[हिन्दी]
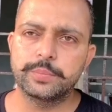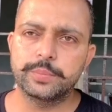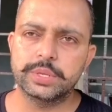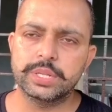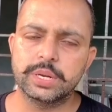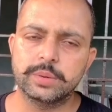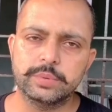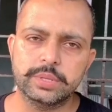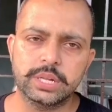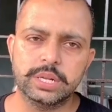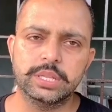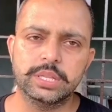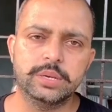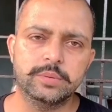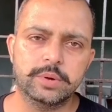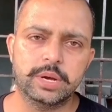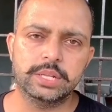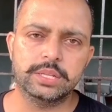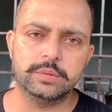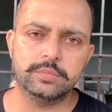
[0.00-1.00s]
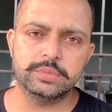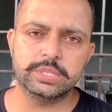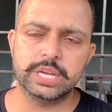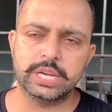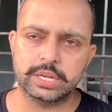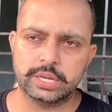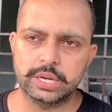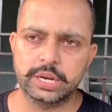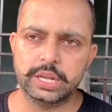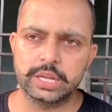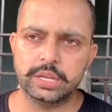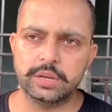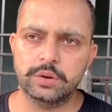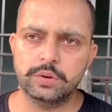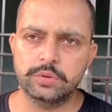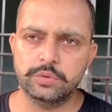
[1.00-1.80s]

पंद्रह पंद्रह दिन बाद हम चेक करेंगे